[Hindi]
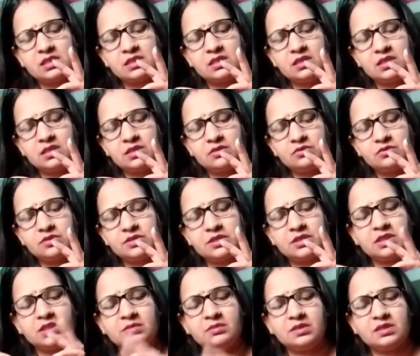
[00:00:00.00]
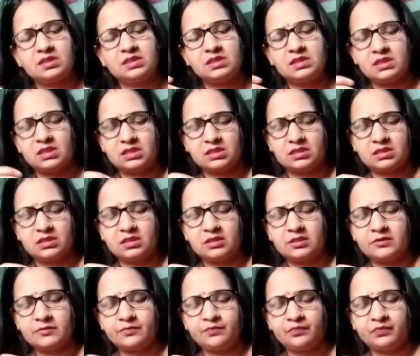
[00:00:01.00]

लगती है और सर्दी भी अच्छी लगती है